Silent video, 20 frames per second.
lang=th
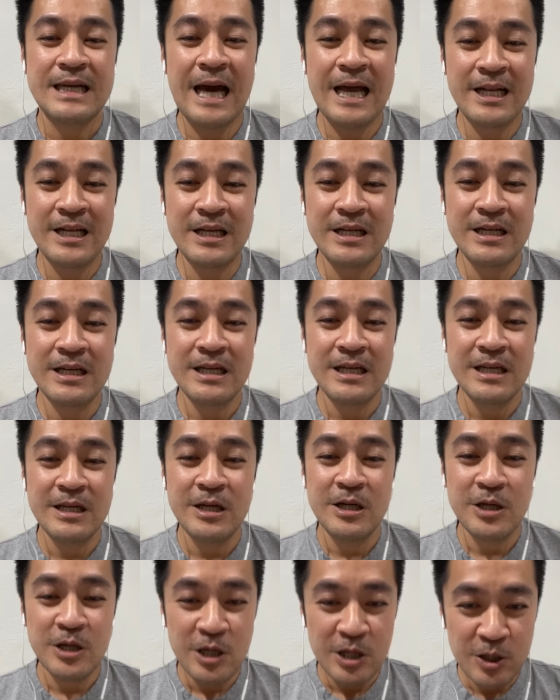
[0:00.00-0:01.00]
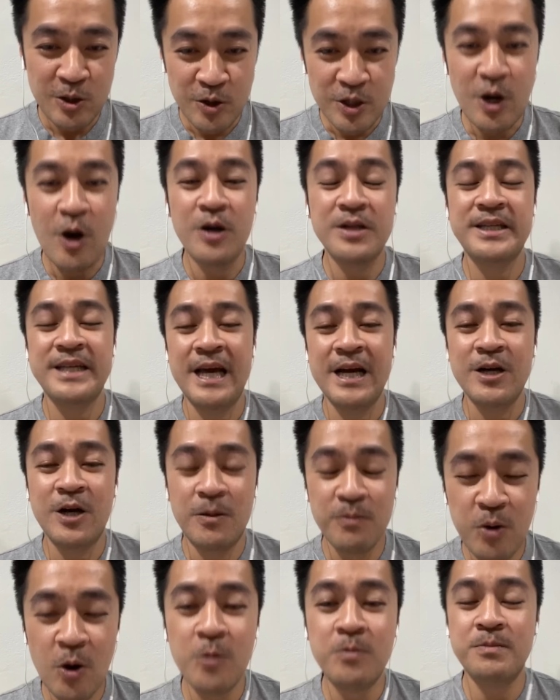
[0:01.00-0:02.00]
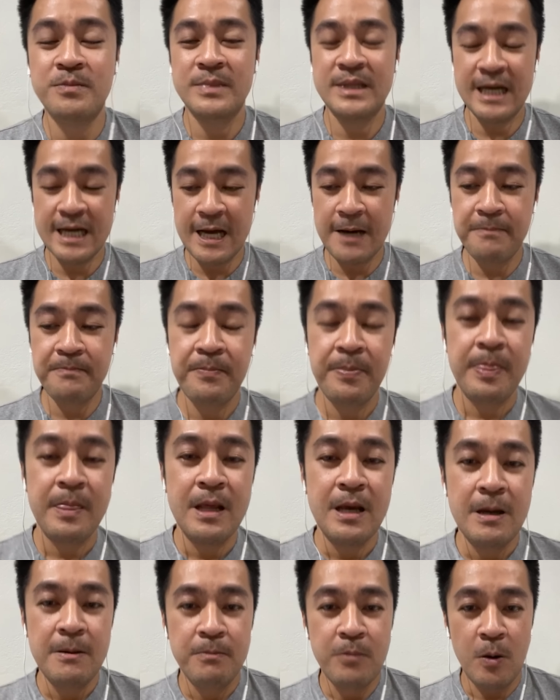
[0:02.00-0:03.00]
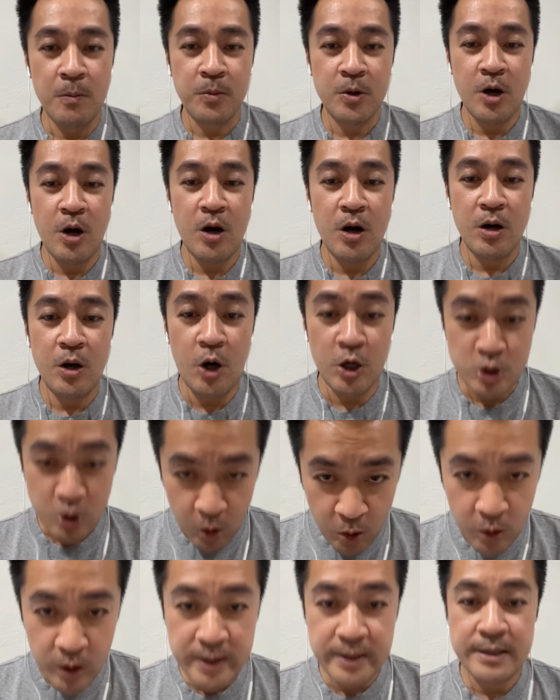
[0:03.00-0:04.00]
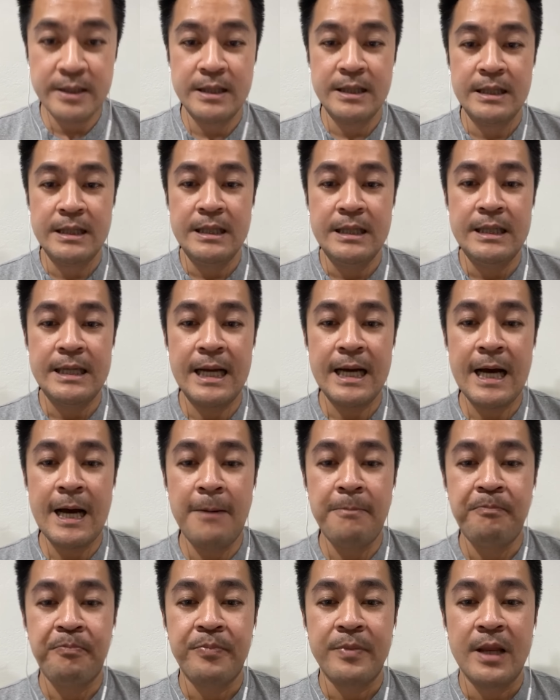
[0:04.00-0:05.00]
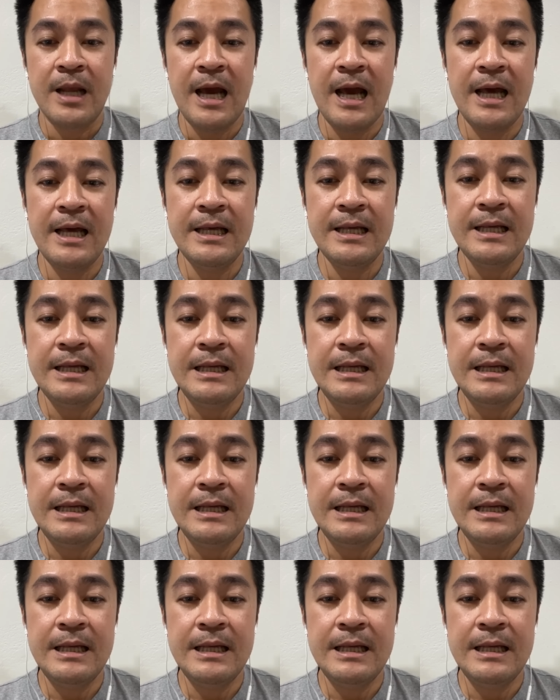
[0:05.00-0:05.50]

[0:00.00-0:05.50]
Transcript: การงดออกเสียงของผมนะครับผมก็ขอโทษนะครับให้